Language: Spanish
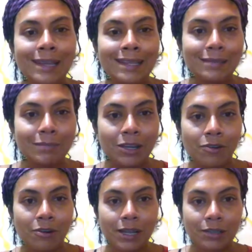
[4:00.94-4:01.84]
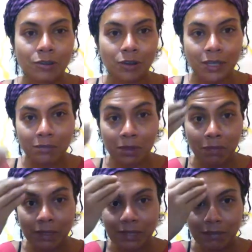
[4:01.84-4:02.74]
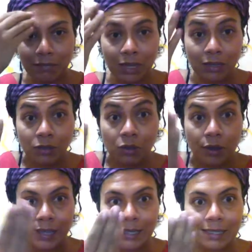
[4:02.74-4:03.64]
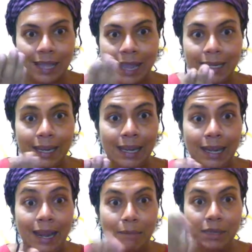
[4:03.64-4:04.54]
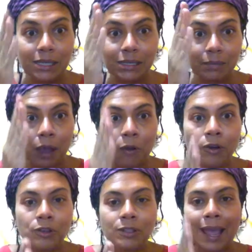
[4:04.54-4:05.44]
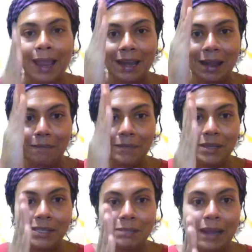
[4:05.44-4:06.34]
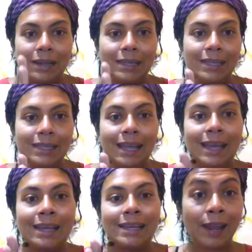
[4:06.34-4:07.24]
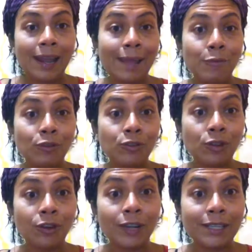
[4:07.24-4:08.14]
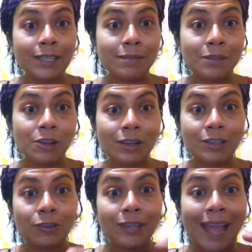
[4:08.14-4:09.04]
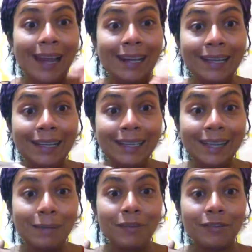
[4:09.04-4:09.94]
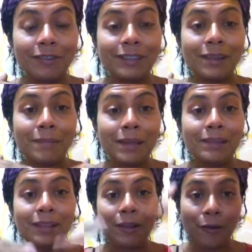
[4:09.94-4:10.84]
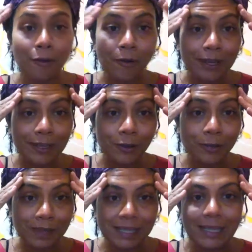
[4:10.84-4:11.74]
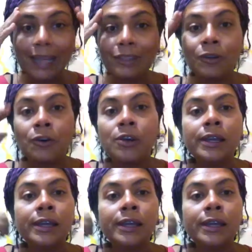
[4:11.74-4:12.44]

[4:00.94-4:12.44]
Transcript: Si mi corazón y mi pensamiento están en la misma onda, en la misma línea, la emoción que tiene mi corazón alinea perfectamente con lo que estoy pensando,